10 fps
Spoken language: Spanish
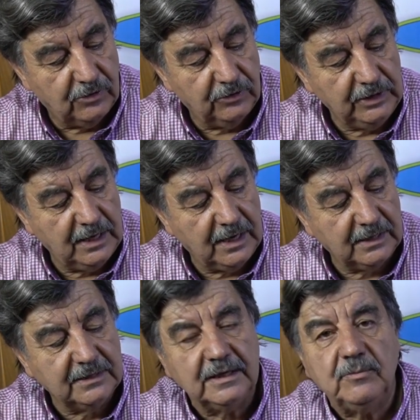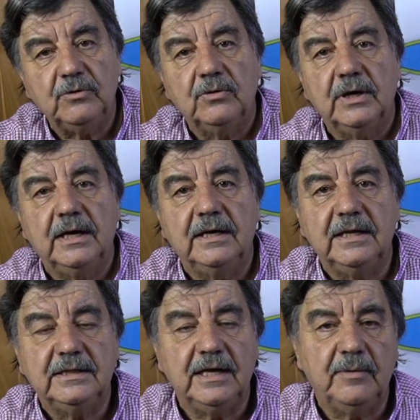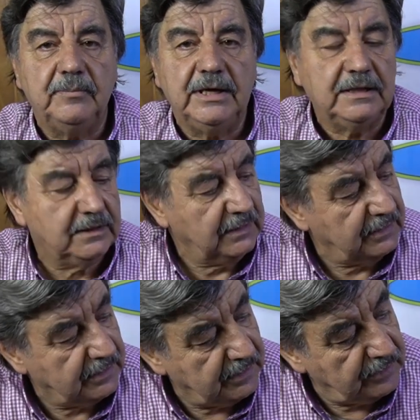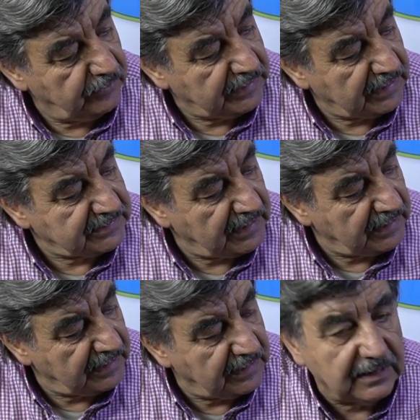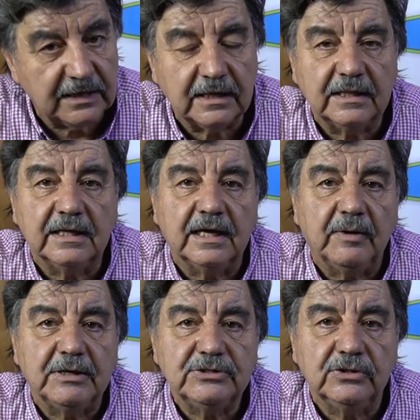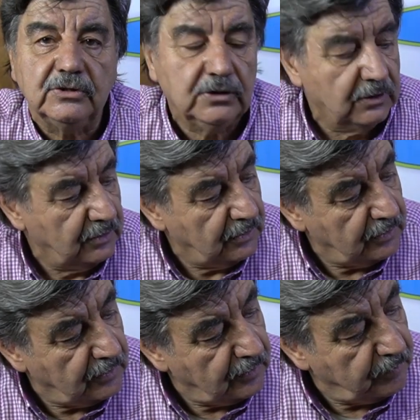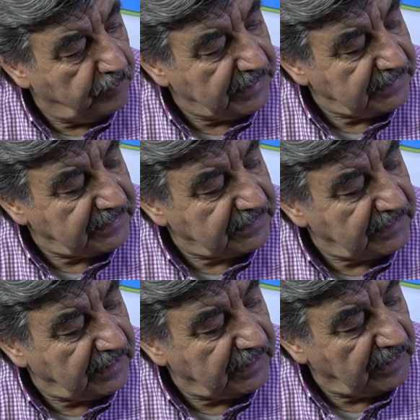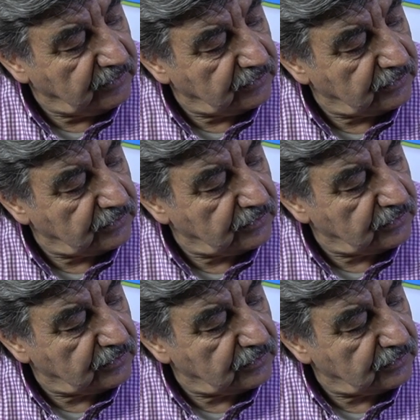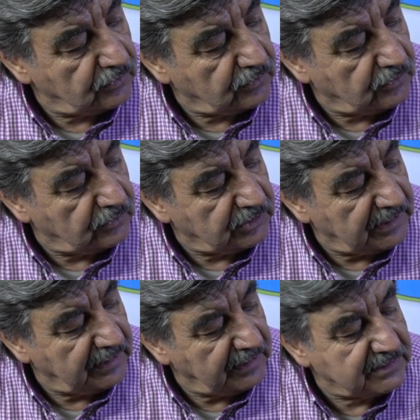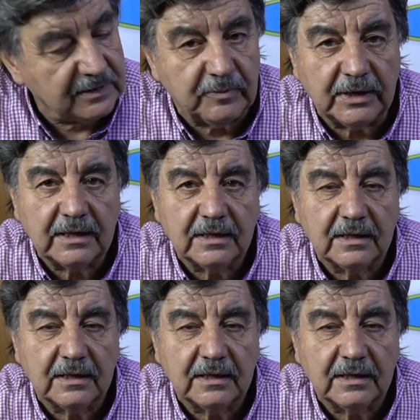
Hoy acá tenemos en este ambiente, en nuestra sala de, grabación, 23 grados con 3 décimas.